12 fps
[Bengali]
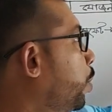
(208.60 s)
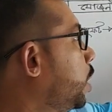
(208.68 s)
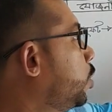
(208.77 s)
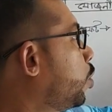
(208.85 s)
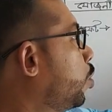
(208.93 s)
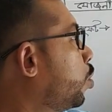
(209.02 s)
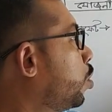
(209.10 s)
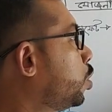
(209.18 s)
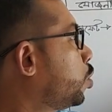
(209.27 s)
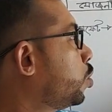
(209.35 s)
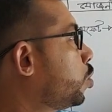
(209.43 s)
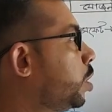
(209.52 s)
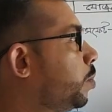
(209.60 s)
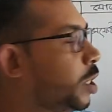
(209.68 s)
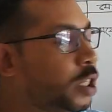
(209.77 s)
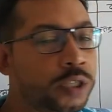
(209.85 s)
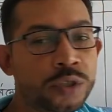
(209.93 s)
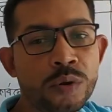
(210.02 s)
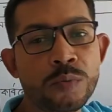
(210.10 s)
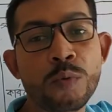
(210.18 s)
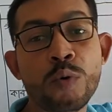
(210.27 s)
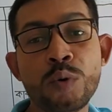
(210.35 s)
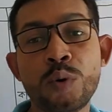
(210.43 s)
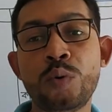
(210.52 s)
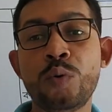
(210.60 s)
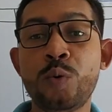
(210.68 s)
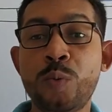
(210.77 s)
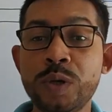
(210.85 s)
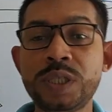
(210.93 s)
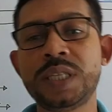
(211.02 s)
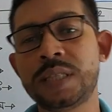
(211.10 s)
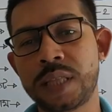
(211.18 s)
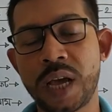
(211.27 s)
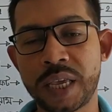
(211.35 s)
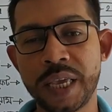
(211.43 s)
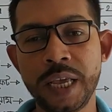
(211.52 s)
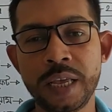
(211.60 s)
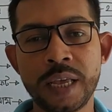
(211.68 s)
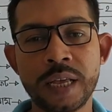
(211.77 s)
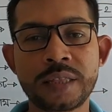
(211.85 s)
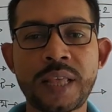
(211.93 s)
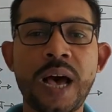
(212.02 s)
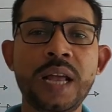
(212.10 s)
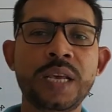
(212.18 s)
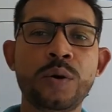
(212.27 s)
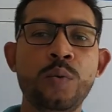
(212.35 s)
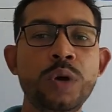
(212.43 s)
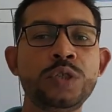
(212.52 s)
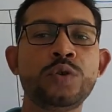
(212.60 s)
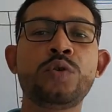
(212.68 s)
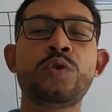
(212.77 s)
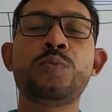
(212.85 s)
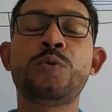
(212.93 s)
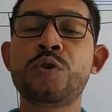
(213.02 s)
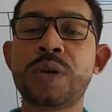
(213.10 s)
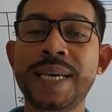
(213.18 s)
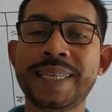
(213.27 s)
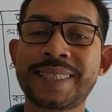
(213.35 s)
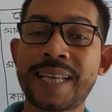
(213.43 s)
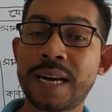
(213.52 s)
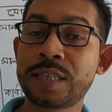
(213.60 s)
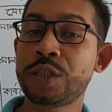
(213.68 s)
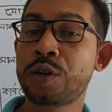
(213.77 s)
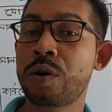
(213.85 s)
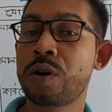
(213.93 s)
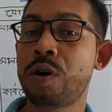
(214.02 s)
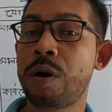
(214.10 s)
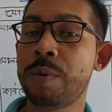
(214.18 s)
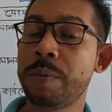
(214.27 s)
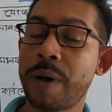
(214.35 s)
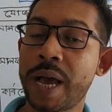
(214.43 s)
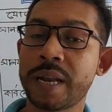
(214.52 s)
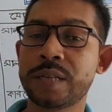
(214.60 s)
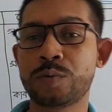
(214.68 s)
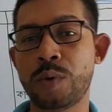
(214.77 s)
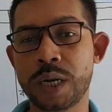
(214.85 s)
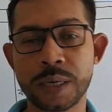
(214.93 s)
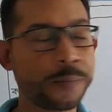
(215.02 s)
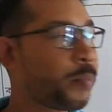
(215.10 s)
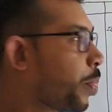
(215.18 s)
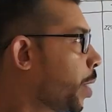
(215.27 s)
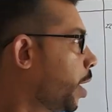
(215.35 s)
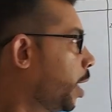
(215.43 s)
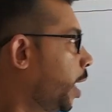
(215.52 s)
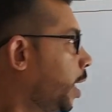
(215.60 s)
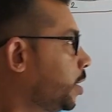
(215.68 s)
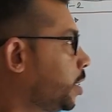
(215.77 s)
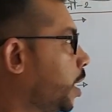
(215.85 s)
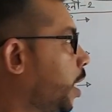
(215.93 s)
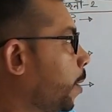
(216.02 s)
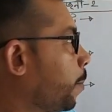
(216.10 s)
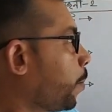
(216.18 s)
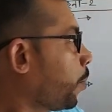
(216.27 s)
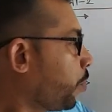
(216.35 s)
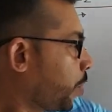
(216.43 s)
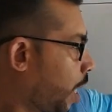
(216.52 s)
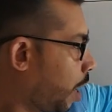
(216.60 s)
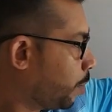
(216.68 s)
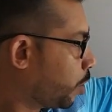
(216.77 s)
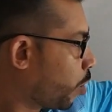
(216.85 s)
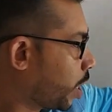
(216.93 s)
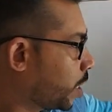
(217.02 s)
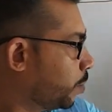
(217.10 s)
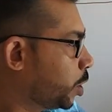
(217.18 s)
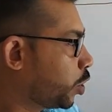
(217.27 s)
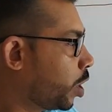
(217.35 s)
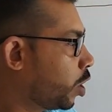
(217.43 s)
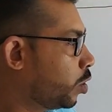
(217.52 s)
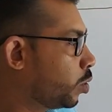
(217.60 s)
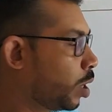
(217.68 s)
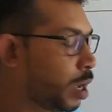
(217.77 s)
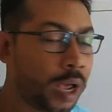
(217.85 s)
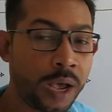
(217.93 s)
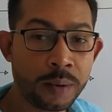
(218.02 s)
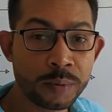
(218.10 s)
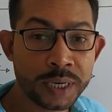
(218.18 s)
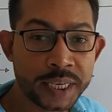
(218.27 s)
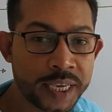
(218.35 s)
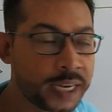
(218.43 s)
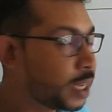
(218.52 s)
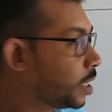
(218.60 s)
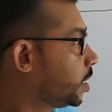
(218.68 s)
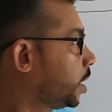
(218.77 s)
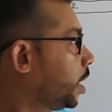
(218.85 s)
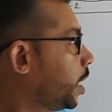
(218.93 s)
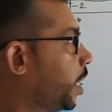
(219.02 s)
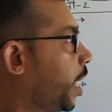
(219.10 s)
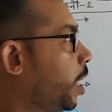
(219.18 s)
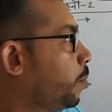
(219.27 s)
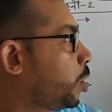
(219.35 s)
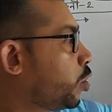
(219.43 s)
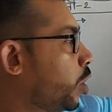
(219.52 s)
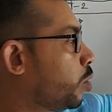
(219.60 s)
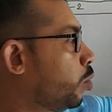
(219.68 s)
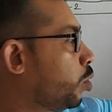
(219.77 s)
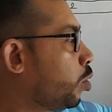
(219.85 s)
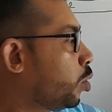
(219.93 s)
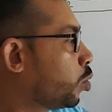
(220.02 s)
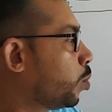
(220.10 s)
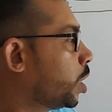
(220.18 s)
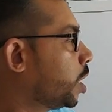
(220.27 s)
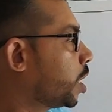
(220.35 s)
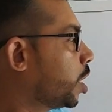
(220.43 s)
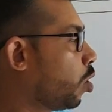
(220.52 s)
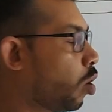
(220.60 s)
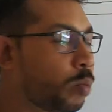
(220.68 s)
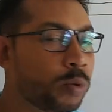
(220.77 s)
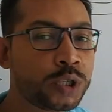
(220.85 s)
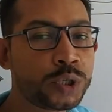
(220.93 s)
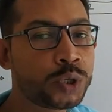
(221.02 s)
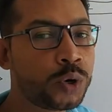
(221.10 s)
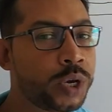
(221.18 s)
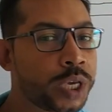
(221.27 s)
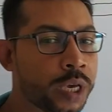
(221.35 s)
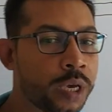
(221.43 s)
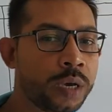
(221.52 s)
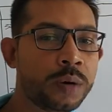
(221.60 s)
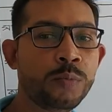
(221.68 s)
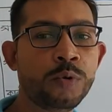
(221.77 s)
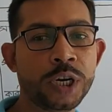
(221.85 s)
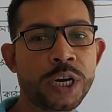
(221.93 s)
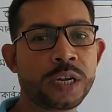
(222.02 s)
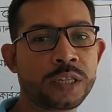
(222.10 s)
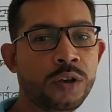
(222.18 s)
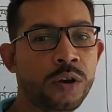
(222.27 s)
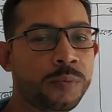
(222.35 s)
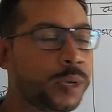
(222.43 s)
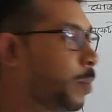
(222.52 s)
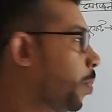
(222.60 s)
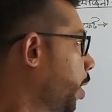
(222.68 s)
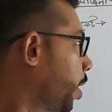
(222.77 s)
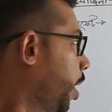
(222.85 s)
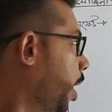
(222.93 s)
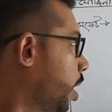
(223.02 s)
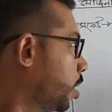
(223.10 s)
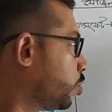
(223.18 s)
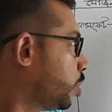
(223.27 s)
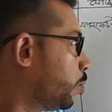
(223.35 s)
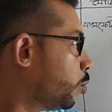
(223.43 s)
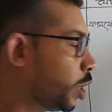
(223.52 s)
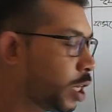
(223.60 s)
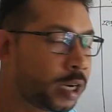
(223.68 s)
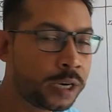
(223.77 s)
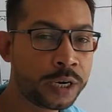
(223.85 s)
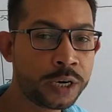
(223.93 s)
বিজোর যোজনী বিশিষ্ট মৌল উপস্থিত থাকে তাহলে ওই যৌগমূলকের চার্জ সংখ্যা হবে মাইনাস ওয়ান এই যে আমি কয়েকটি বিষয় হলো লিখে রেখেছি এই বিষয়গুলো তোমাদেরকে অবশ্যই মনে রাখতে হবে এগুলা যদি মনে